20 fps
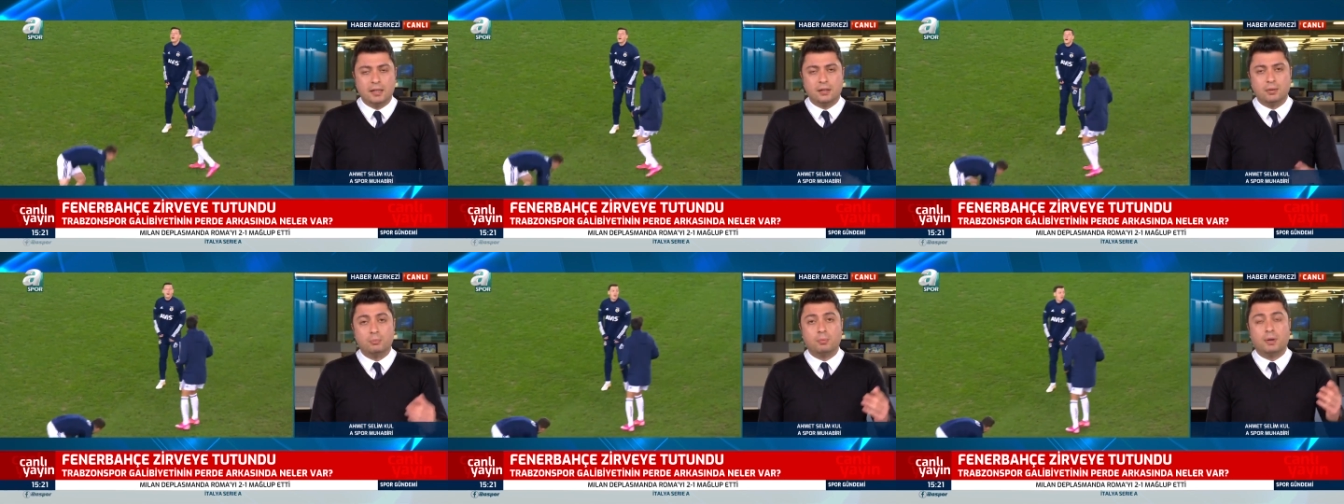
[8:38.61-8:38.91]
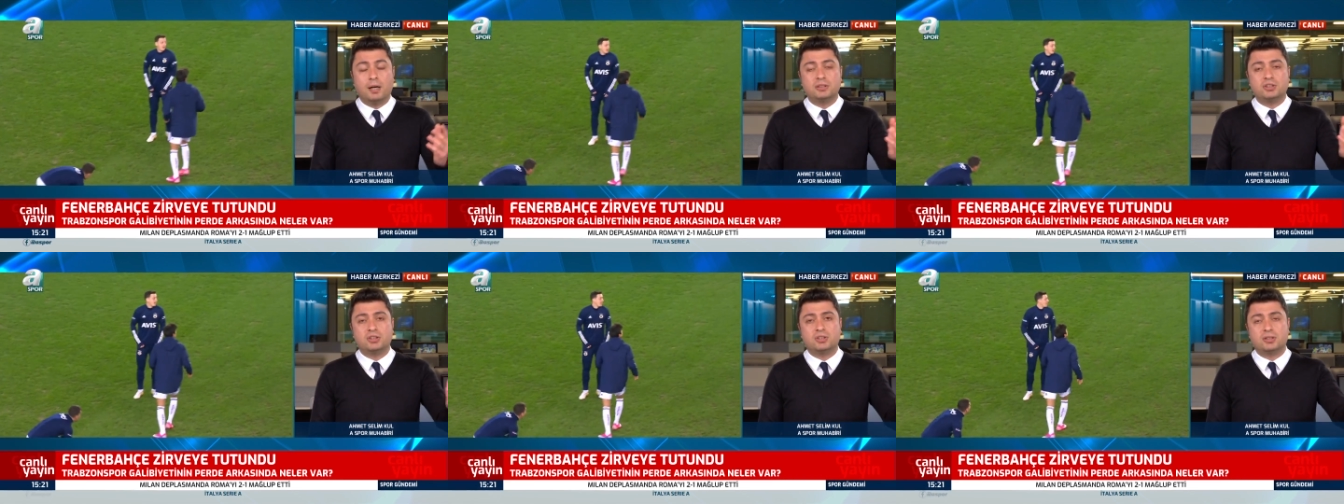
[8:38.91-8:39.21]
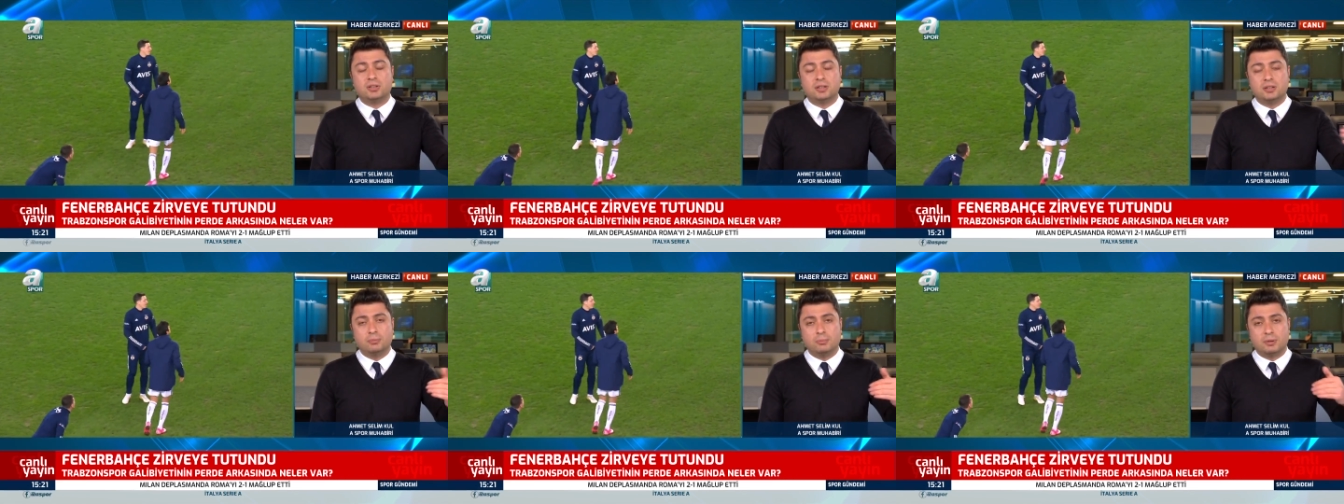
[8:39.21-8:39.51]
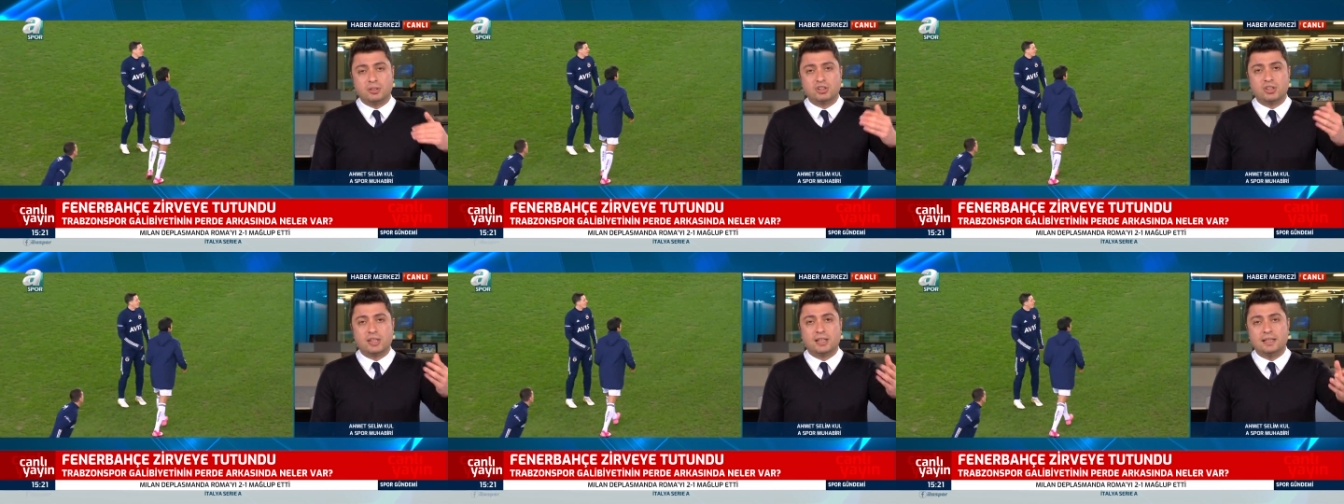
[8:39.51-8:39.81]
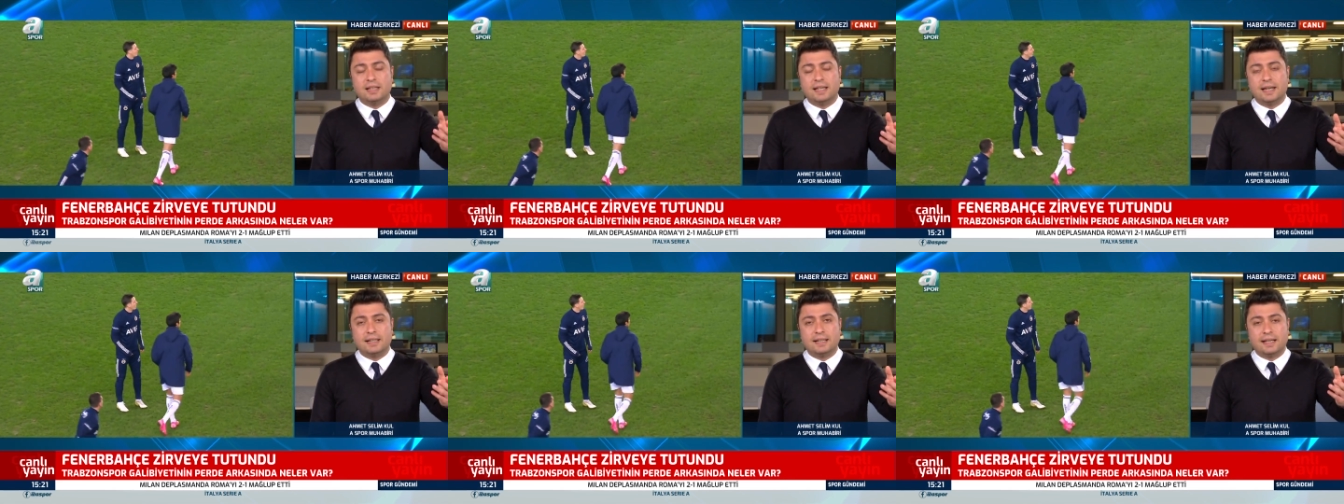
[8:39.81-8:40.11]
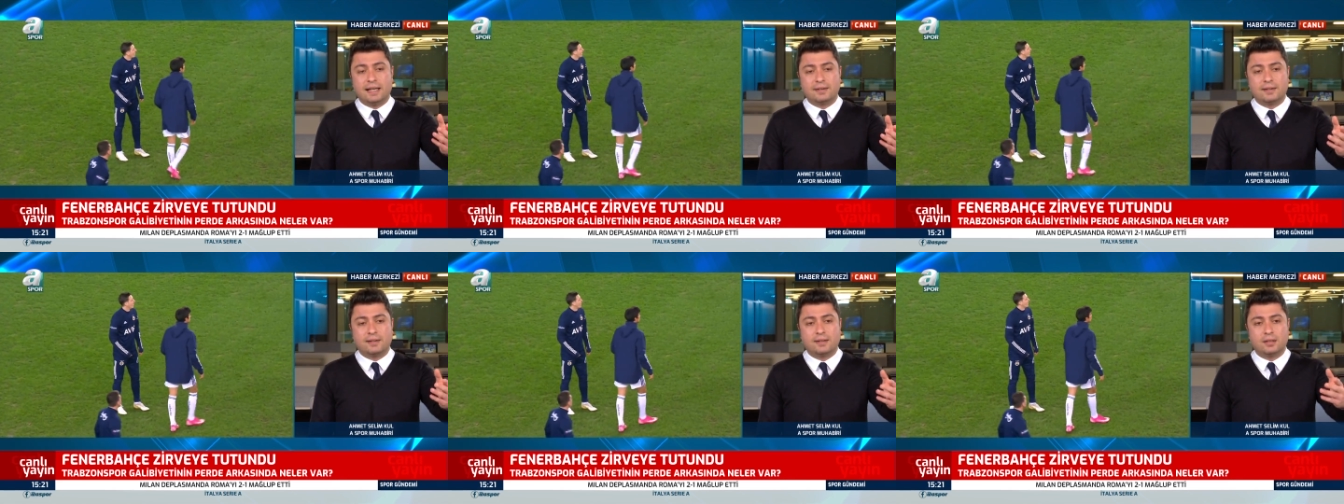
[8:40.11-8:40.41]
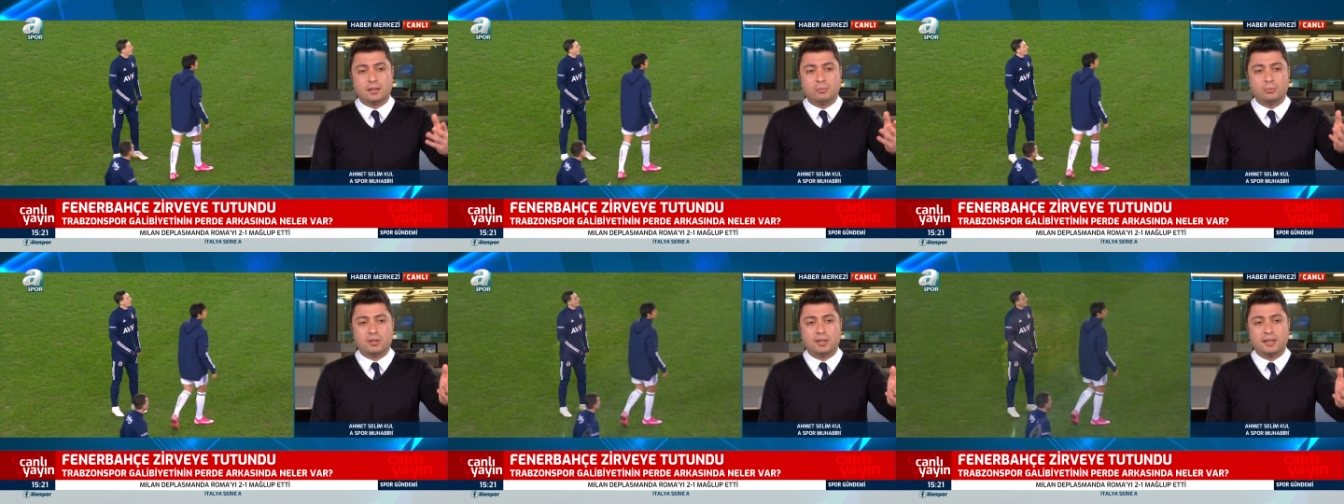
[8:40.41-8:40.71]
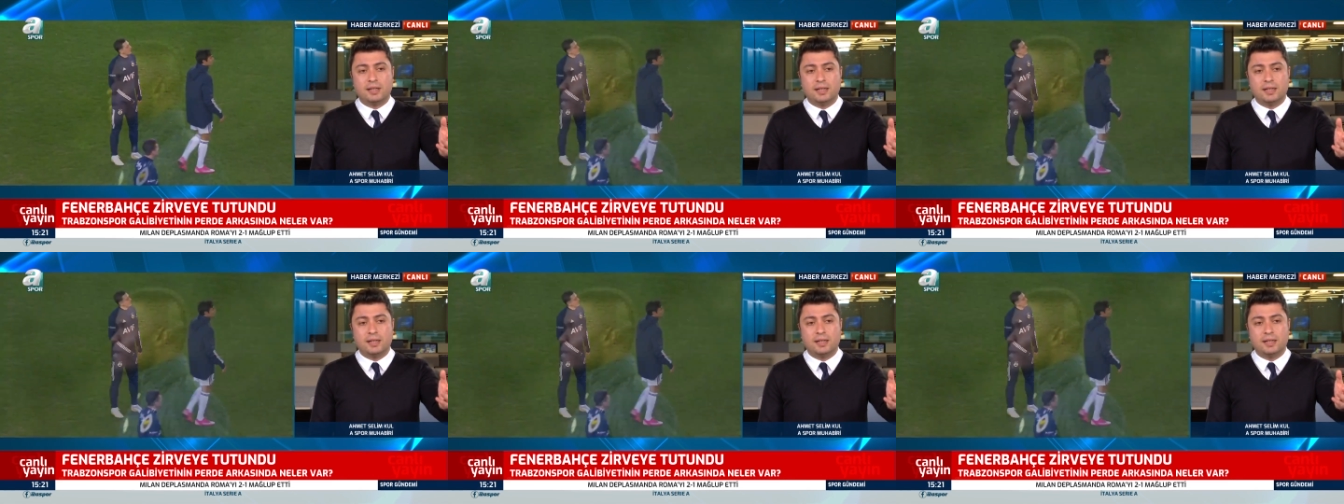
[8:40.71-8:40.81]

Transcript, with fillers: Maç maça giderken takım ki